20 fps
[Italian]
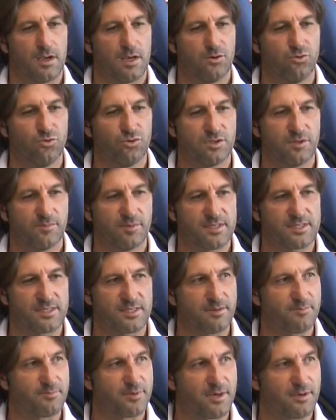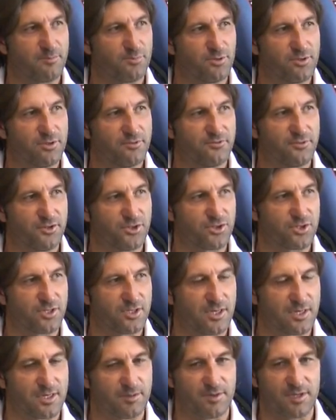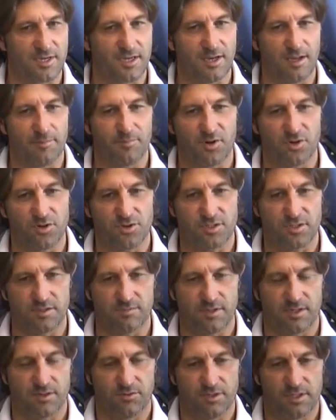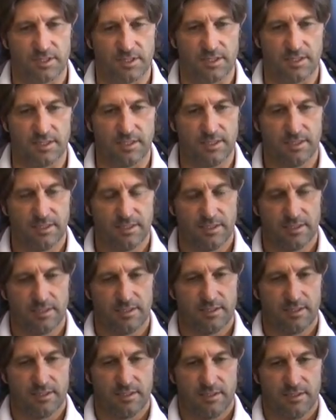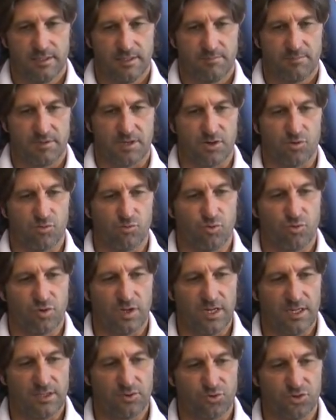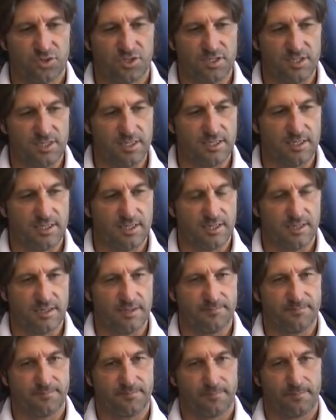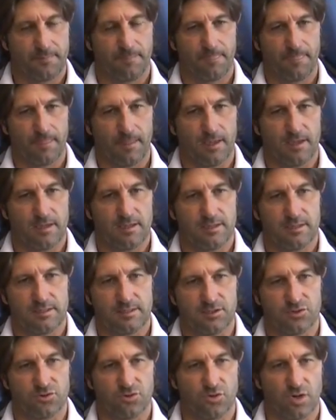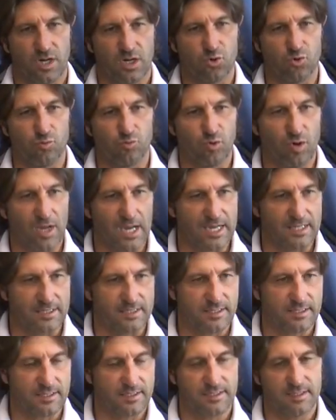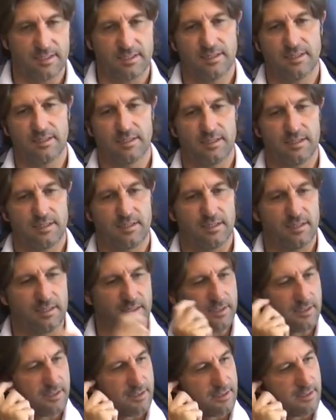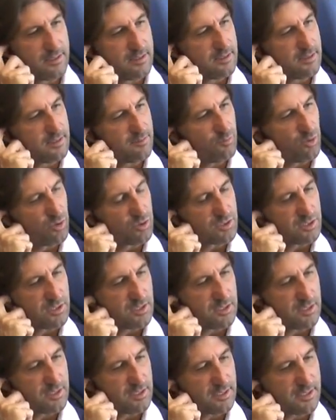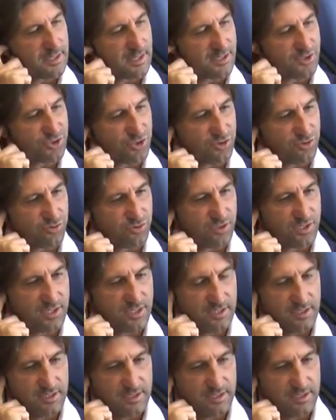L'ultima è sempre la più difficile, anche perché è la prossima, quindi, perché comunque le tossine eh, si sono accumulate in, uh, in molti calciatori,